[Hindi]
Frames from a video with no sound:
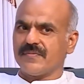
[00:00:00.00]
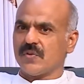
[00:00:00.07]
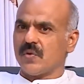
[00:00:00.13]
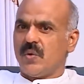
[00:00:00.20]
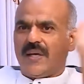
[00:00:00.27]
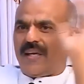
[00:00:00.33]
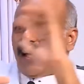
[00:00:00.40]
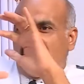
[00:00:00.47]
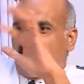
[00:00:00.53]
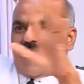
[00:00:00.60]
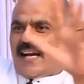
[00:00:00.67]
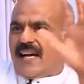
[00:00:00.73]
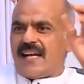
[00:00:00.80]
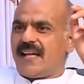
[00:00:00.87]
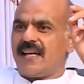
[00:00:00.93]
कोई
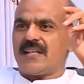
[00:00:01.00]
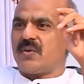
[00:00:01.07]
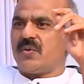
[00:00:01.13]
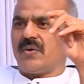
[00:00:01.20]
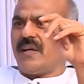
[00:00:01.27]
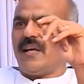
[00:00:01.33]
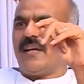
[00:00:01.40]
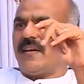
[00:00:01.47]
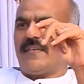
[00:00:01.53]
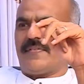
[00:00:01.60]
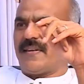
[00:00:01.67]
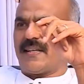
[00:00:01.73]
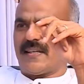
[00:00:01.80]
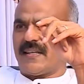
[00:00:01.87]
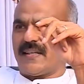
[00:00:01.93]
अलग अलग को नहीं
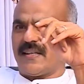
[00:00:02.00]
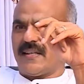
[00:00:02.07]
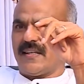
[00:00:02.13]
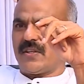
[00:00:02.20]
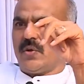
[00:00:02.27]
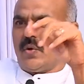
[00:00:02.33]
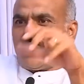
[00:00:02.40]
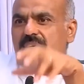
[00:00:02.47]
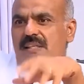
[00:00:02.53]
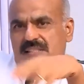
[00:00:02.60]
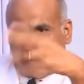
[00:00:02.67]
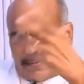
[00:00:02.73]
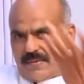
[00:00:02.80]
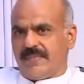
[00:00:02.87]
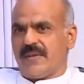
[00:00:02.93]
रेफर कर रहे हैं क्योंकि
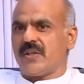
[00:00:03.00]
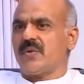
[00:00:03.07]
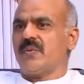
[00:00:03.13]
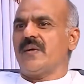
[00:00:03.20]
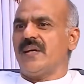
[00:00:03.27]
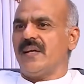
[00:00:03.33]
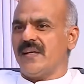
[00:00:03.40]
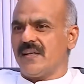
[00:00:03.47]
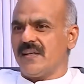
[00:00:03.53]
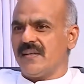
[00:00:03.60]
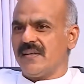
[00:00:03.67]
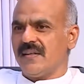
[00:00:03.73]
सब में तो वही है